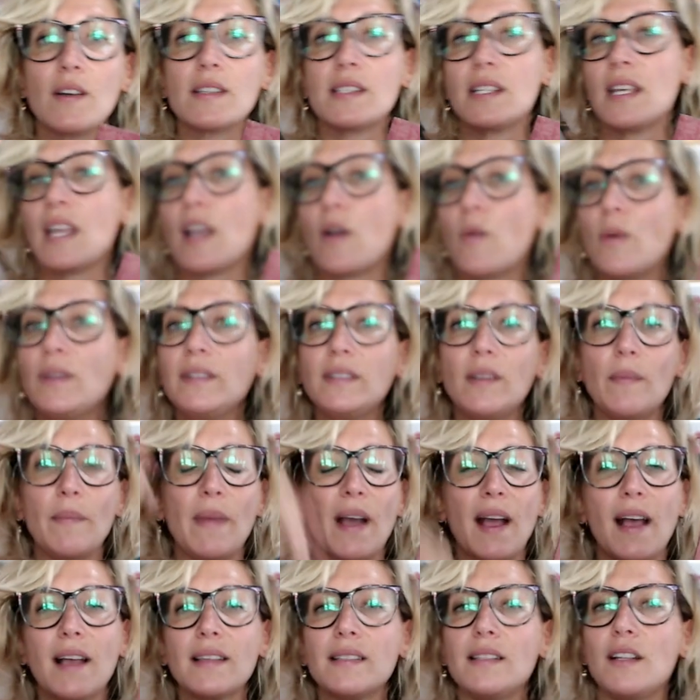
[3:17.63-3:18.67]
así que cuéntenme
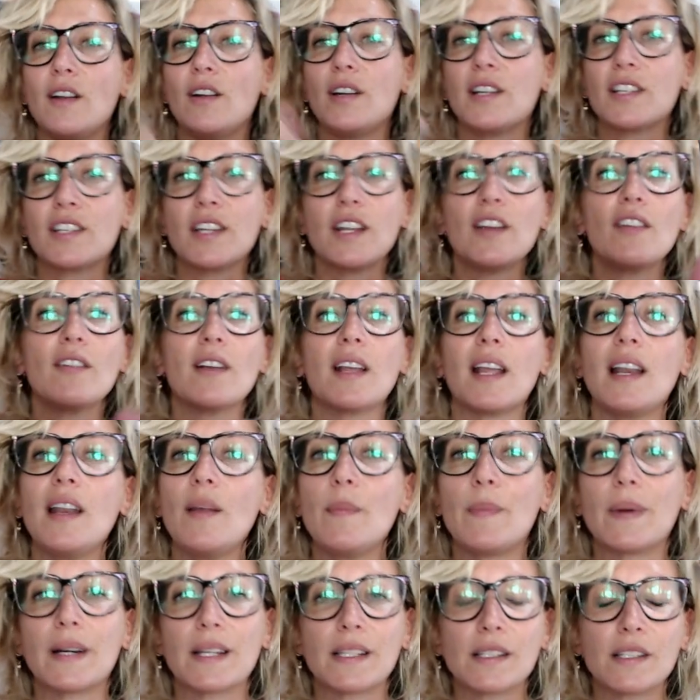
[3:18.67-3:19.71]
acá si lo leyeron, qué les
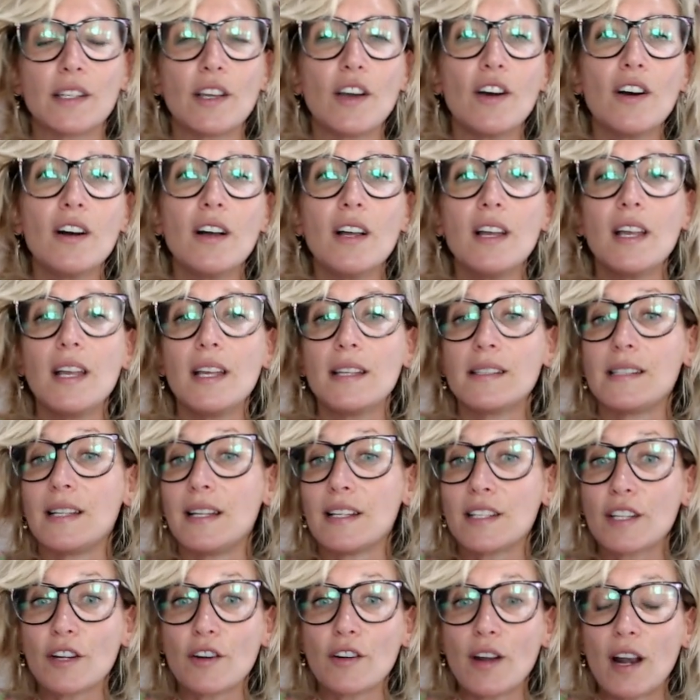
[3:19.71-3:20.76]
pareció, si
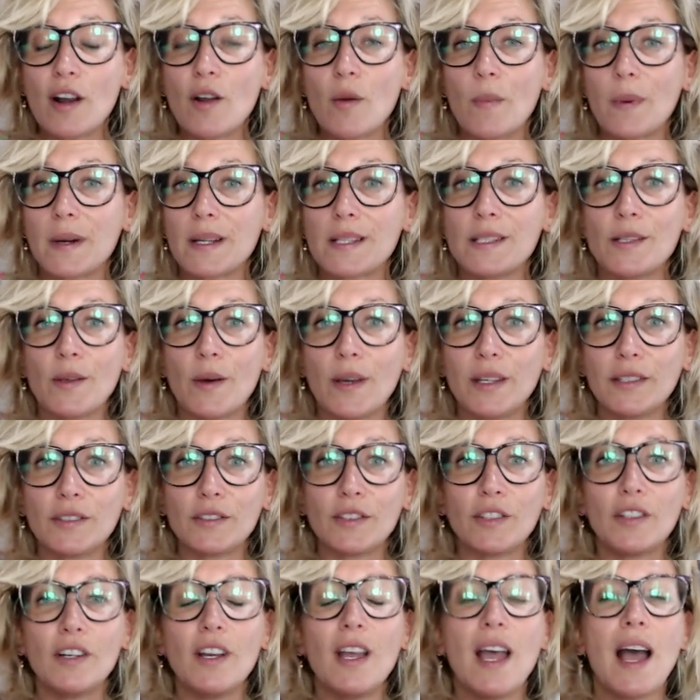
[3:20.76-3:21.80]
leyeron algo parecido a
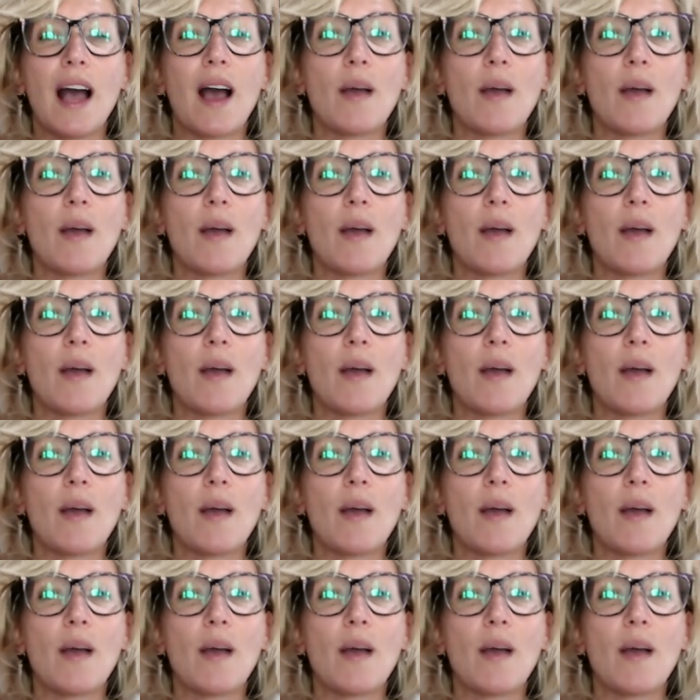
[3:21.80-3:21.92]
esto.